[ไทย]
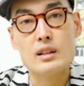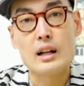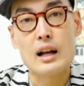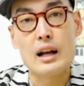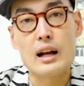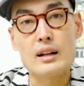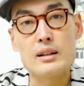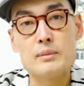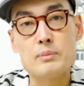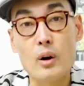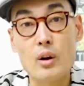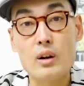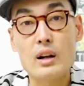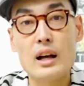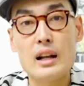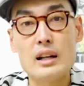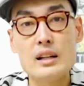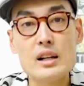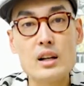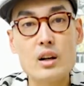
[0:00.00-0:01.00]
การป้อง
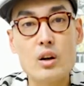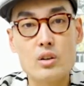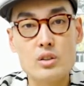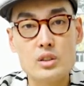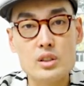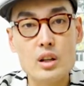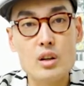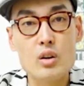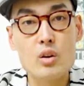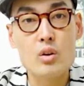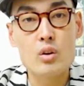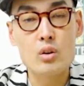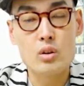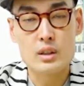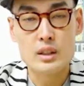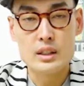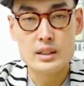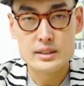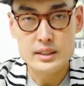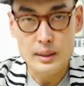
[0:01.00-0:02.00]
กันเรื่องของเชื้อโรค
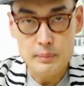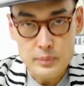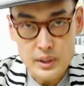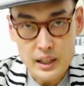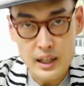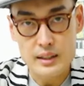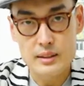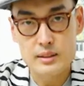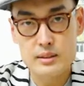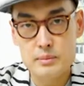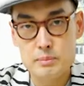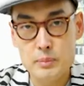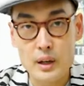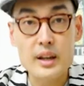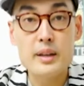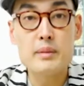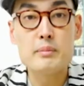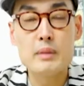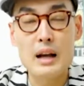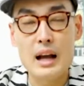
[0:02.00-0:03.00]
จำกัดป
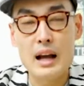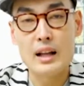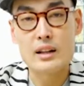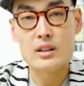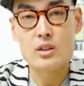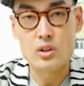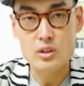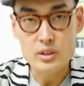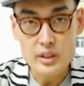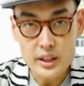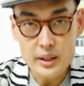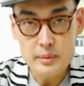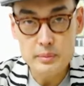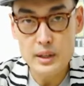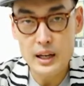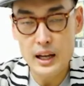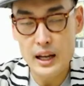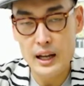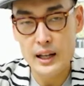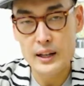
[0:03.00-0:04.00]
ริมาณของทีม
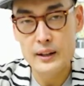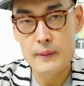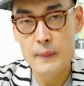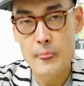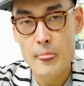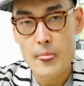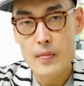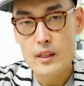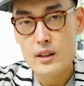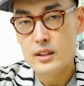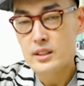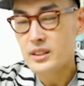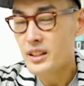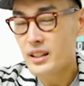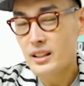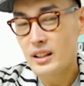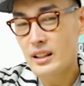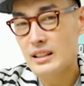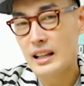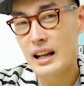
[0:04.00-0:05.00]
งาน สิ่ง
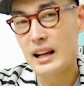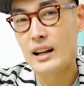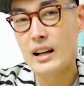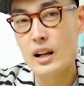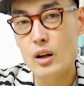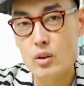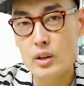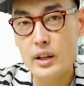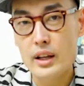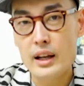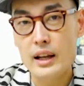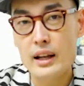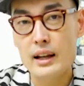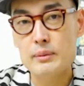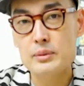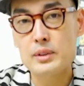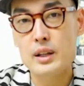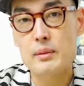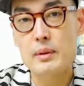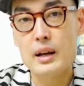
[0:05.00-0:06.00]
ต่าง ๆ เราเนี่ยครับ
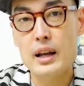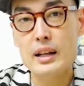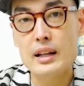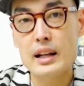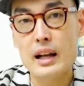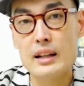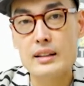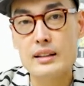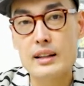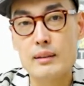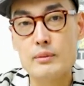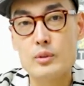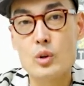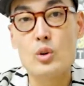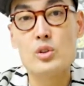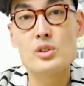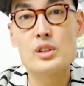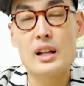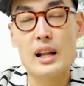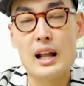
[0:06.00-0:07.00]
ทำให้การทำโฆ
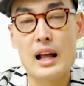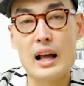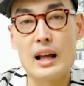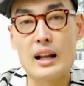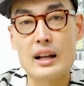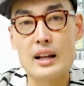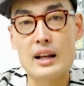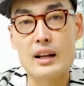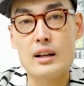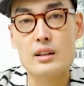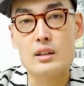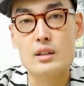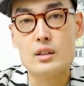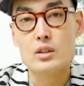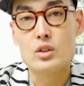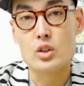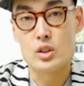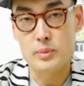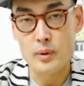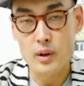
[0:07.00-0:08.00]
ษณาเนี่ย
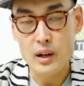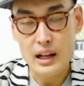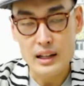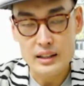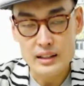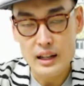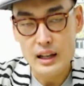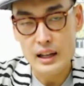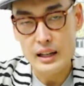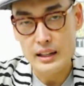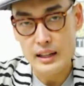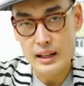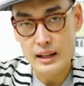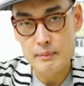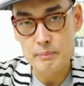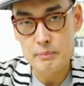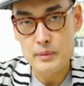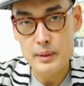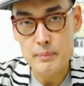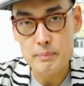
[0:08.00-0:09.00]
โดยเฉพาะการถ่าย
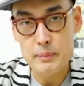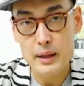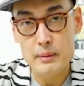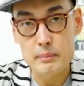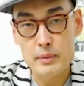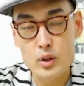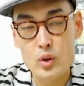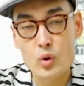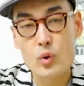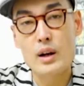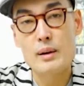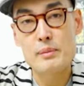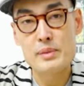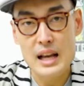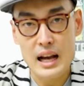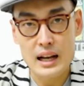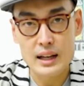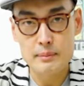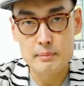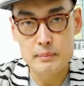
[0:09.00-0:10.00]
ทำเนี่ยเป็นไปด้วยความ
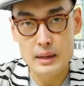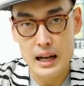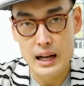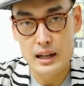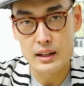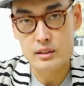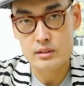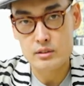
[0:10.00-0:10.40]
ยากลำบาก